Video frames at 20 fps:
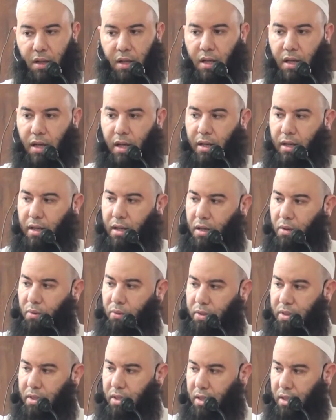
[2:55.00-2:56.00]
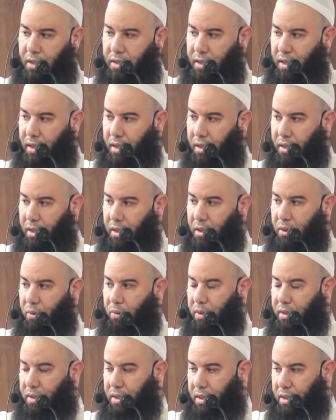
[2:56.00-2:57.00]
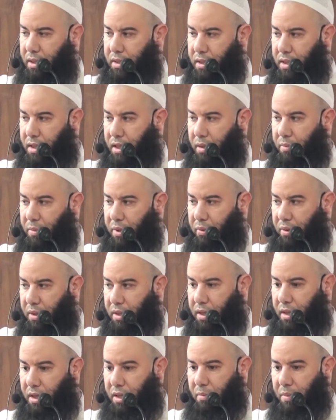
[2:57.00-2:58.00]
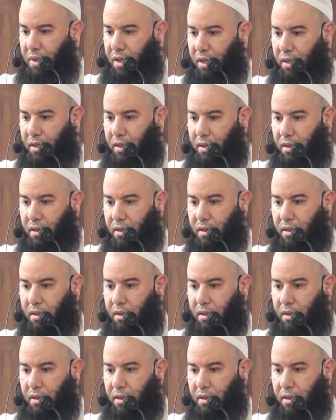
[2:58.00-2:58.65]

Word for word: لأن الأسرة إخوة الإسلام والإيمان